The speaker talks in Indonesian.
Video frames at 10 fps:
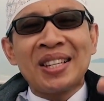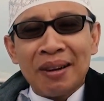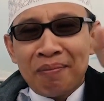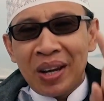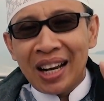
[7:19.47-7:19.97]

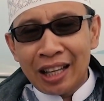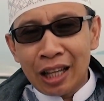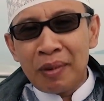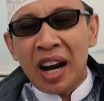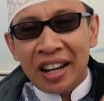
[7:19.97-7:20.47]
sampailah
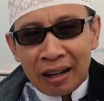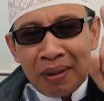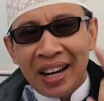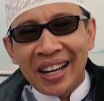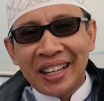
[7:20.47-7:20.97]
kita pada
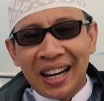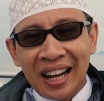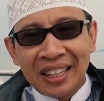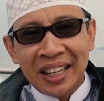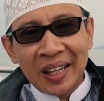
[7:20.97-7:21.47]
dermaga yang
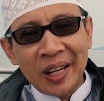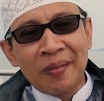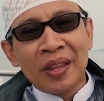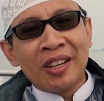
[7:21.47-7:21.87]
hakiki